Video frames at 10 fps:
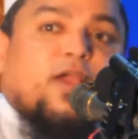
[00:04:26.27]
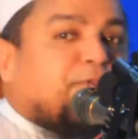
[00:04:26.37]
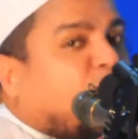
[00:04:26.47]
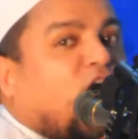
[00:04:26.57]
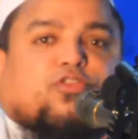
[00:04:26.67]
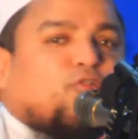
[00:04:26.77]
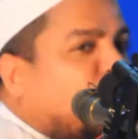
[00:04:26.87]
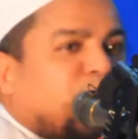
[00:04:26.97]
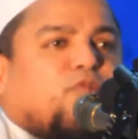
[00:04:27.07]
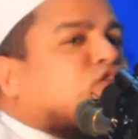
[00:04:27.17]
ওই পথ
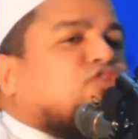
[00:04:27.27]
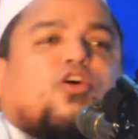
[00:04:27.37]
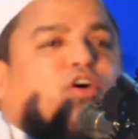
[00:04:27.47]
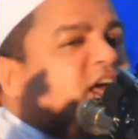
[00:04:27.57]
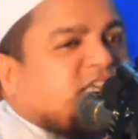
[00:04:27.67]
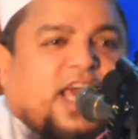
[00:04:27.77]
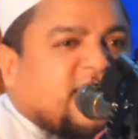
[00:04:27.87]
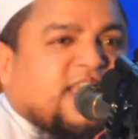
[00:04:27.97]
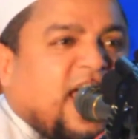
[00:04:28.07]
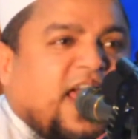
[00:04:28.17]
উন্মুক্ত করে
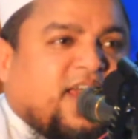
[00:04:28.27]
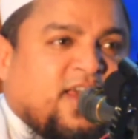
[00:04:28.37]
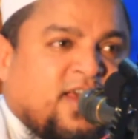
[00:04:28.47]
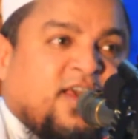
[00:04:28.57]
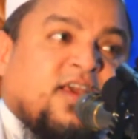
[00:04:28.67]
ছেড়ে দিয়ে